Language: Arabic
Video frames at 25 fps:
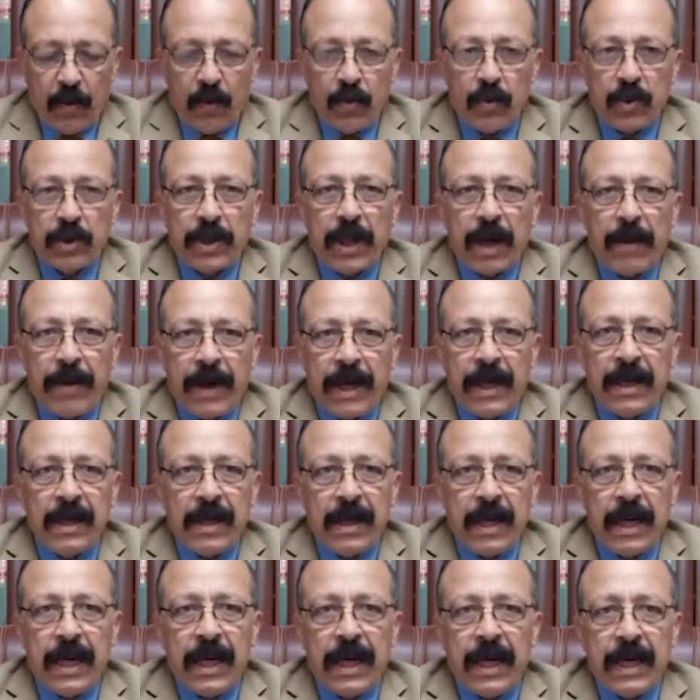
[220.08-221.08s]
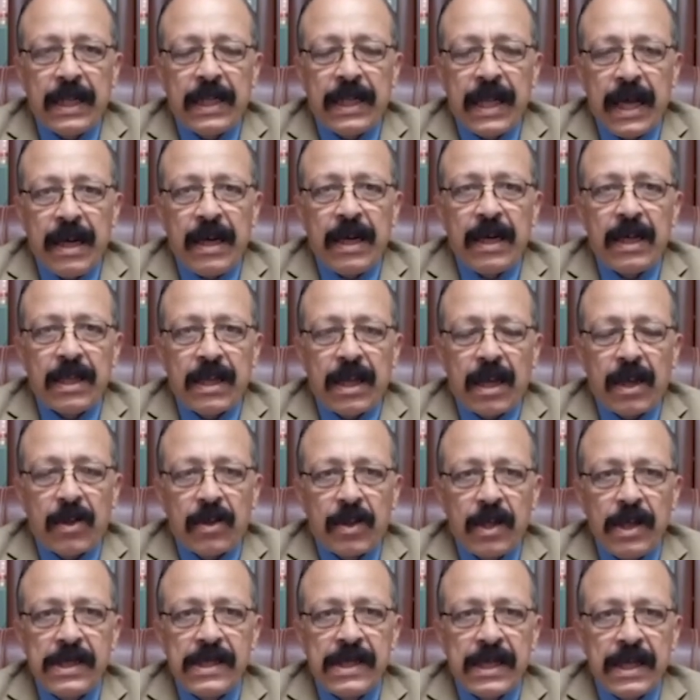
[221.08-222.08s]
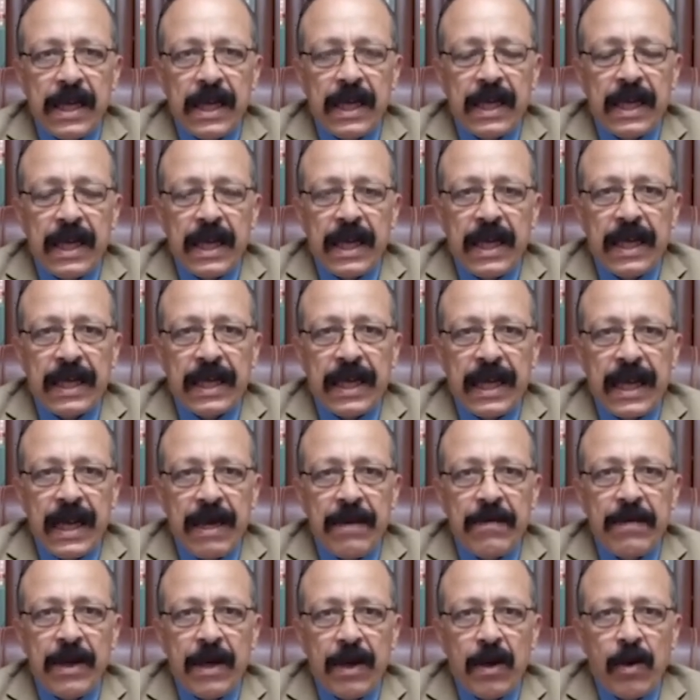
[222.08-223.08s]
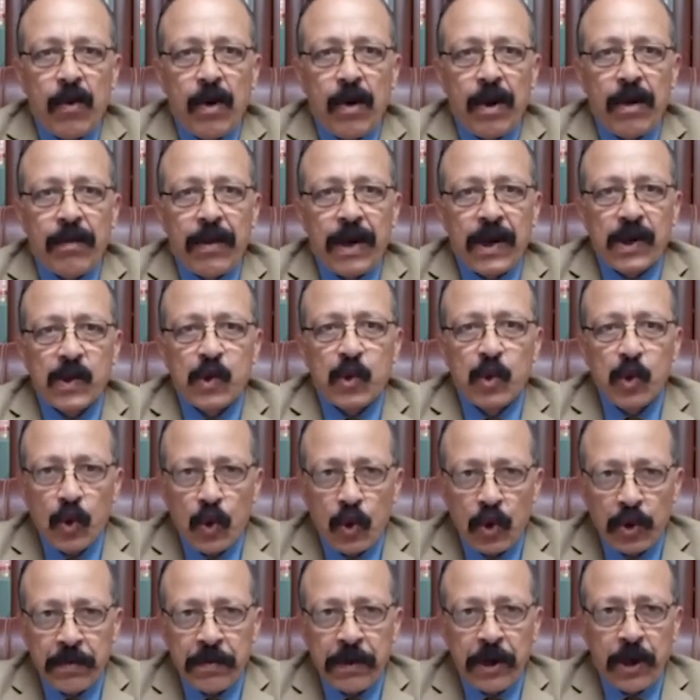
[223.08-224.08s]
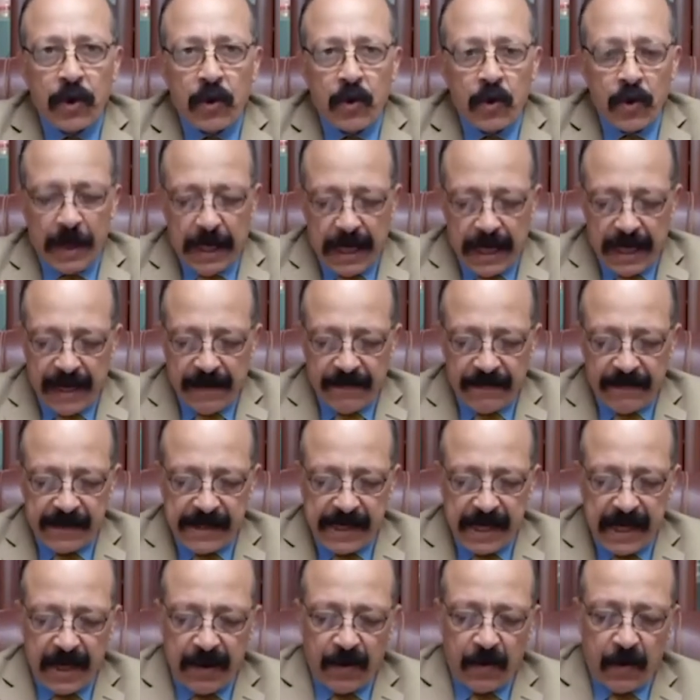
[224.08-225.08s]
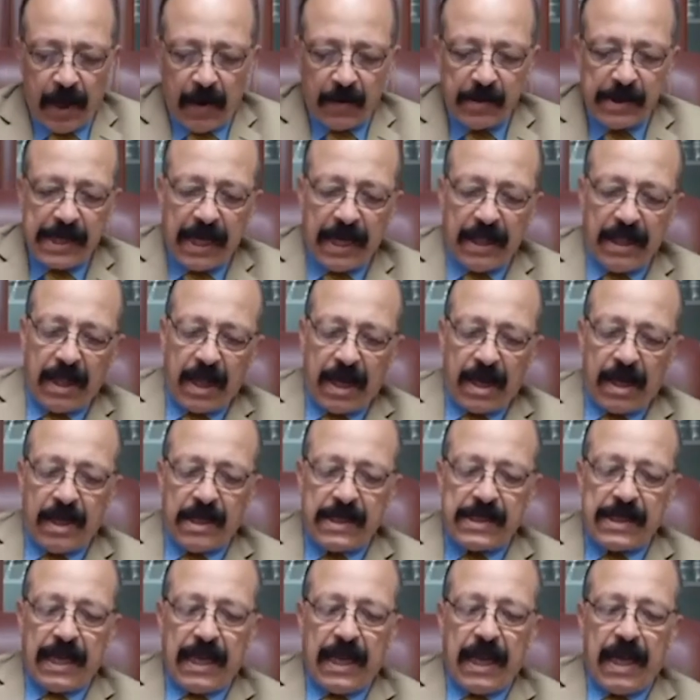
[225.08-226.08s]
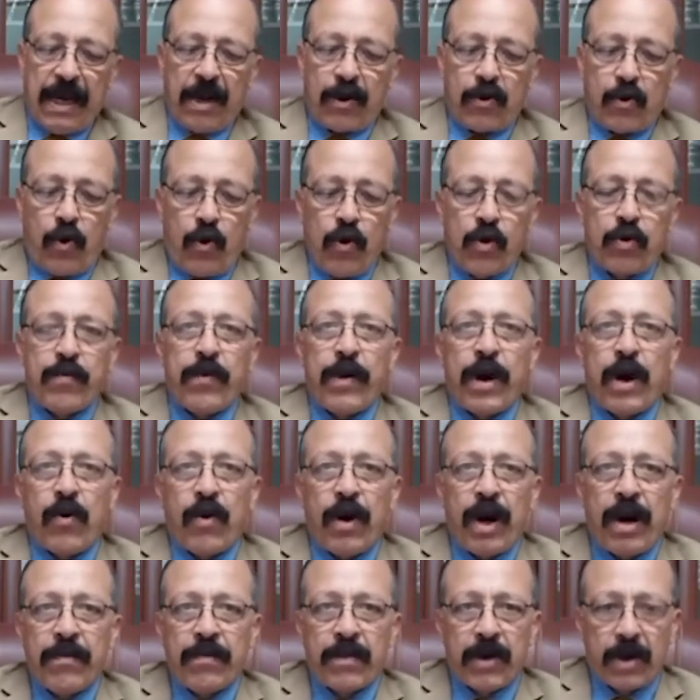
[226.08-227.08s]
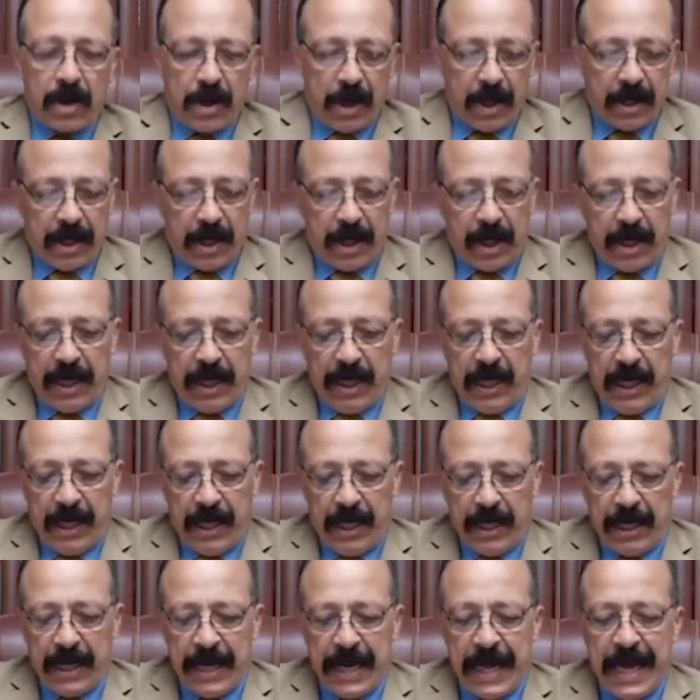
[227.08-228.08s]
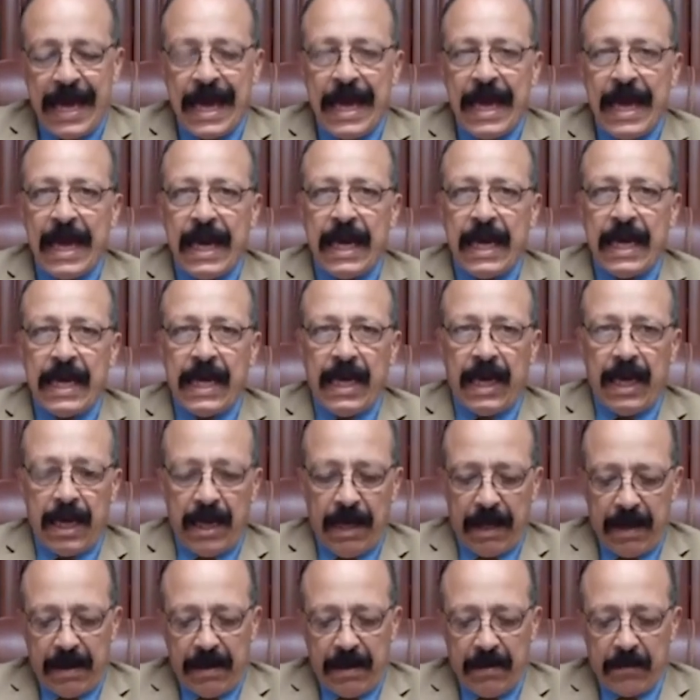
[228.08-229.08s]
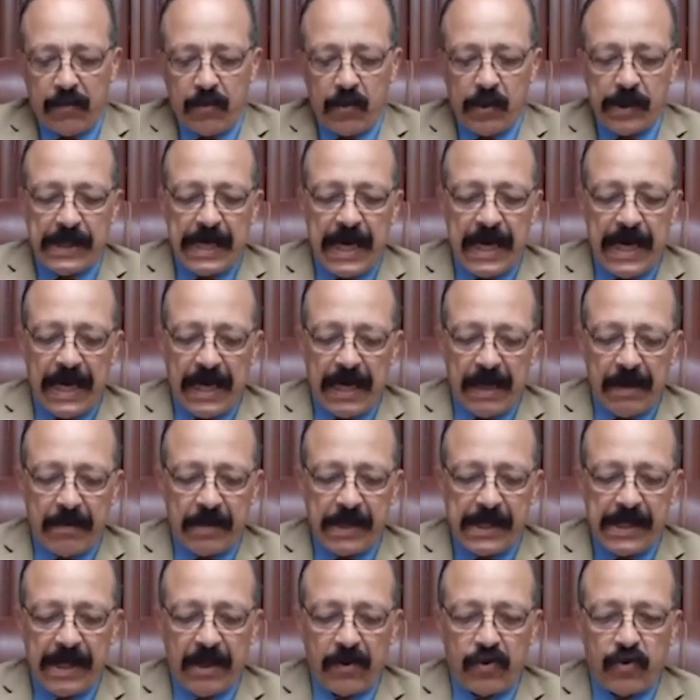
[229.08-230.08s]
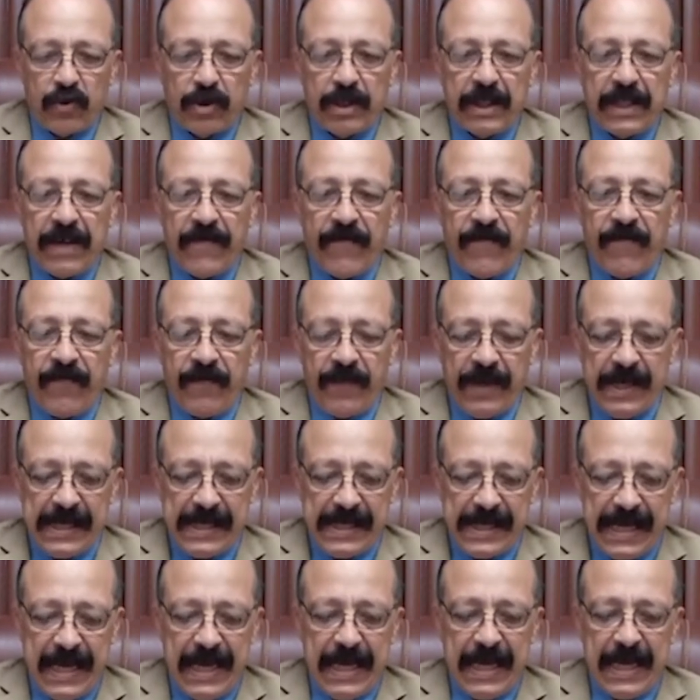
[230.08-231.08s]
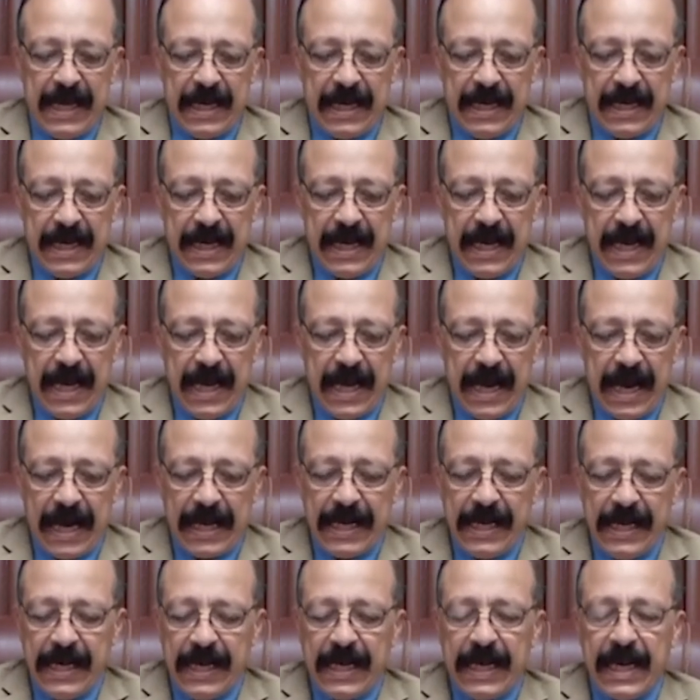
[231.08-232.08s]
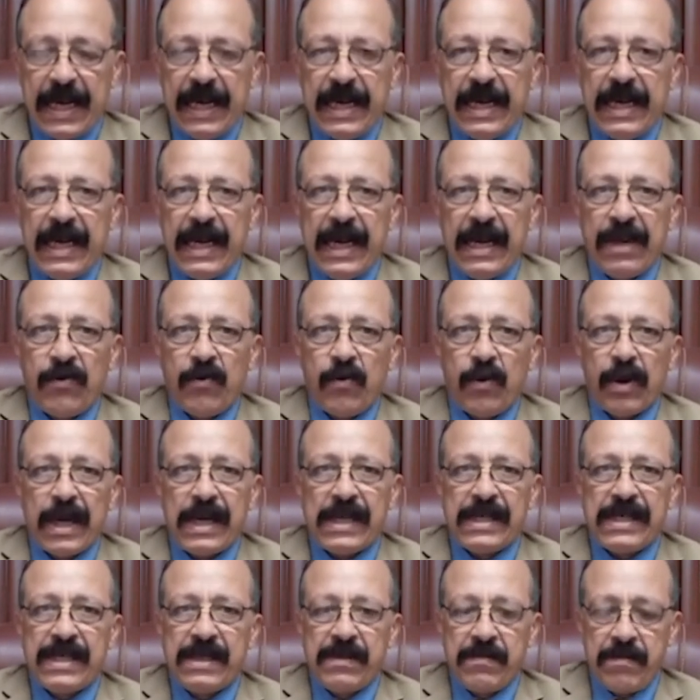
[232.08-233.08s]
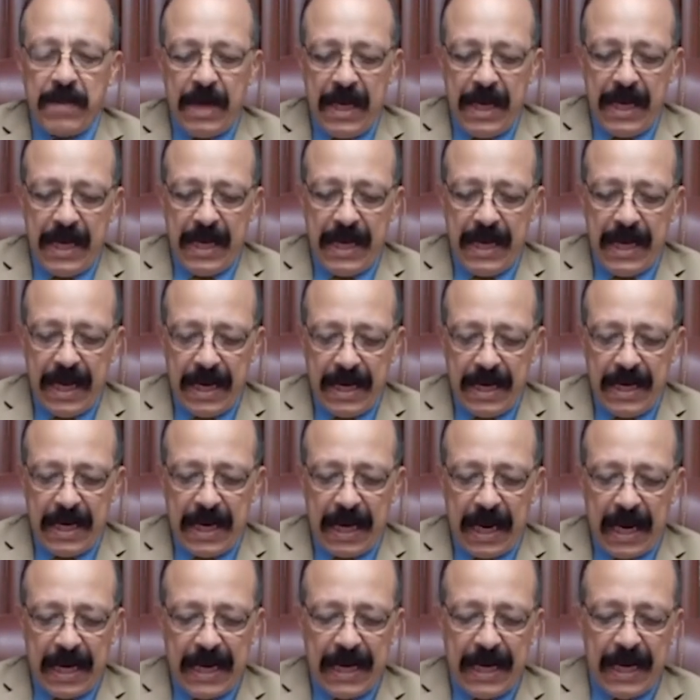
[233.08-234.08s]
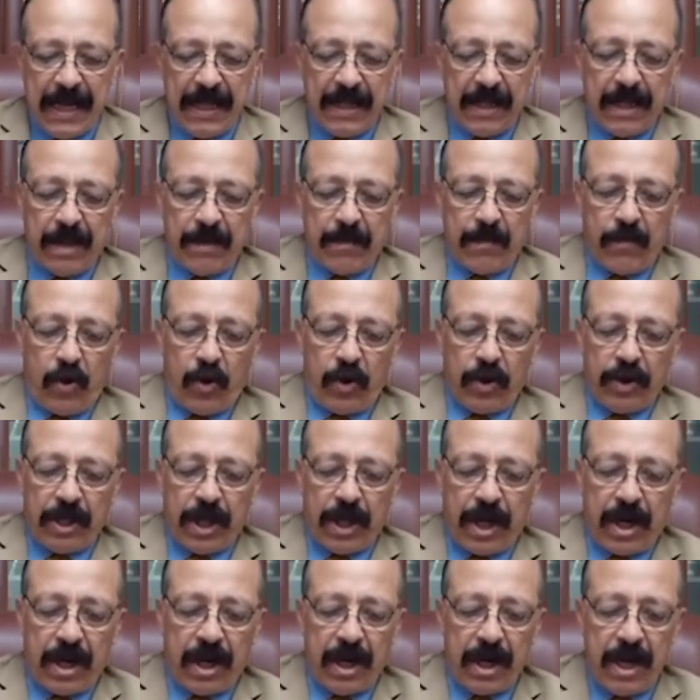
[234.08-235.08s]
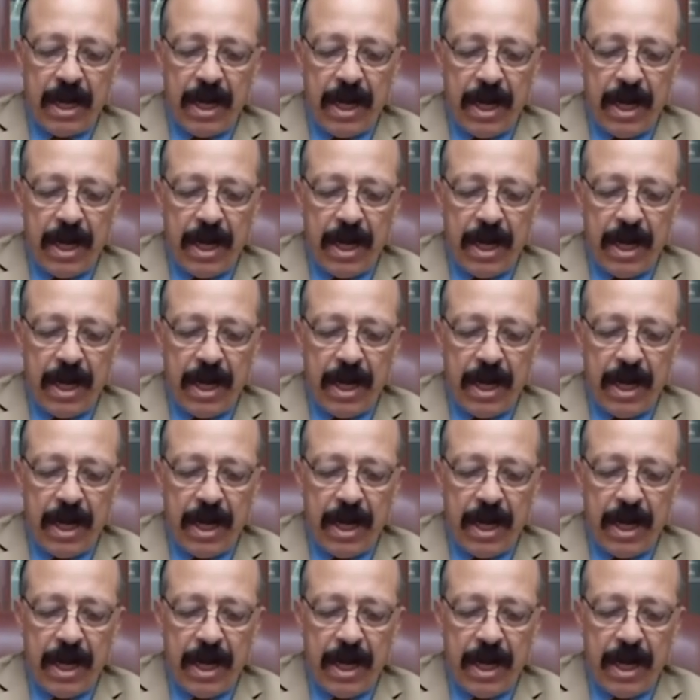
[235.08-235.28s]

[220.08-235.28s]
وطبعا احنا ده تلخيص الكلام اللي هو المقصود من الجنحة نفسها انه لو صدر لصالحك حكم او امر قضائي نهائي مزيل بصيغته التنفيذية عليك اعلانه رسميا على يد محضر